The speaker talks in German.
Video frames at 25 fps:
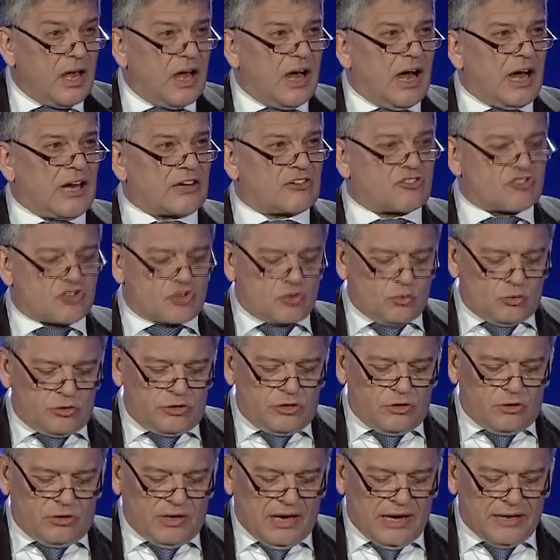Als
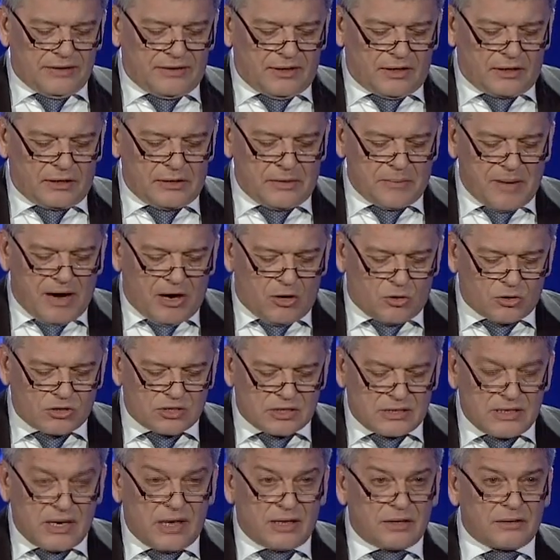Studioleiterin im
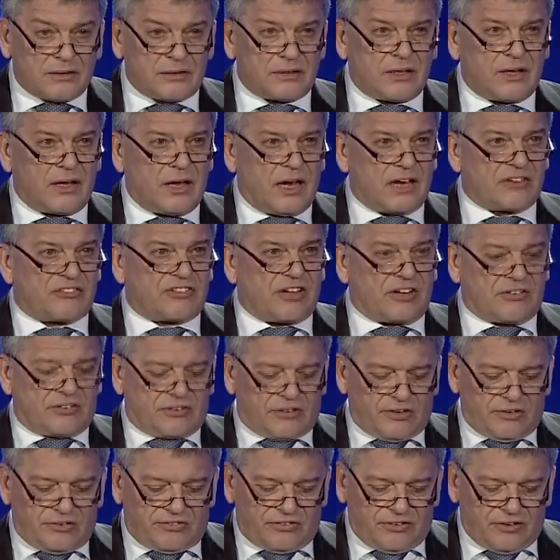Ausland, als das
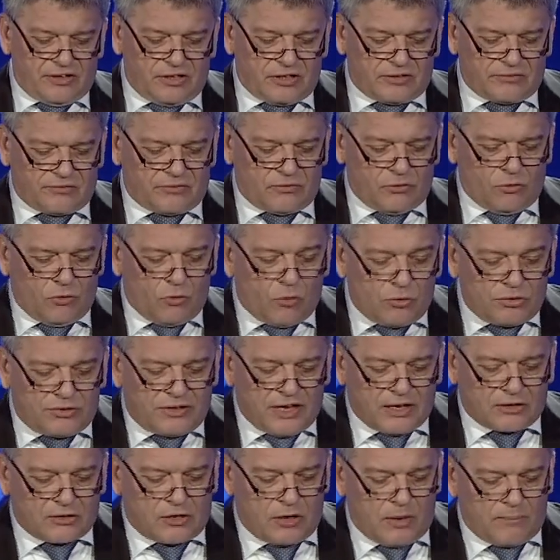Gesicht und
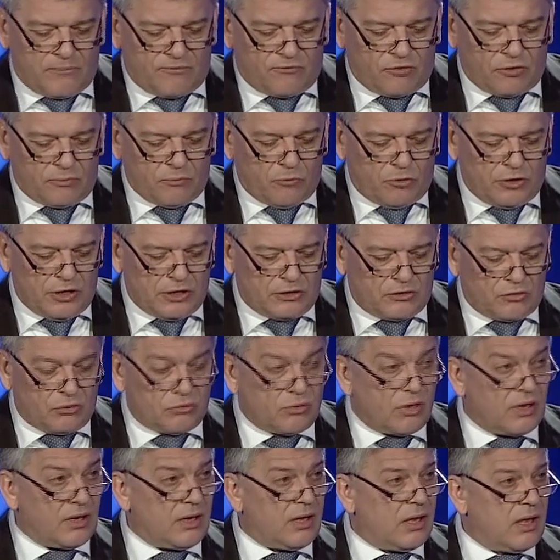der Kopf von
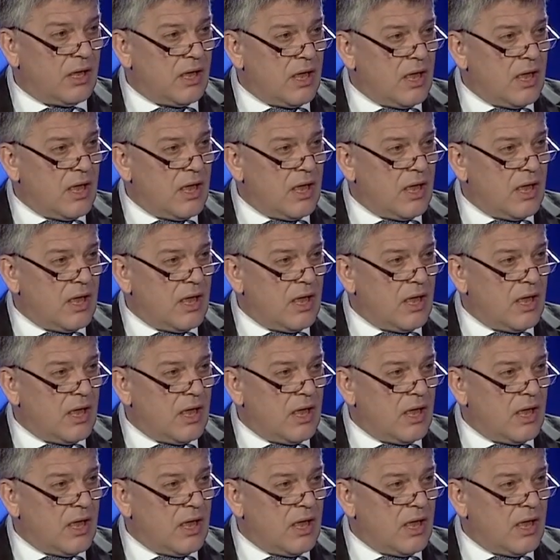Monitor,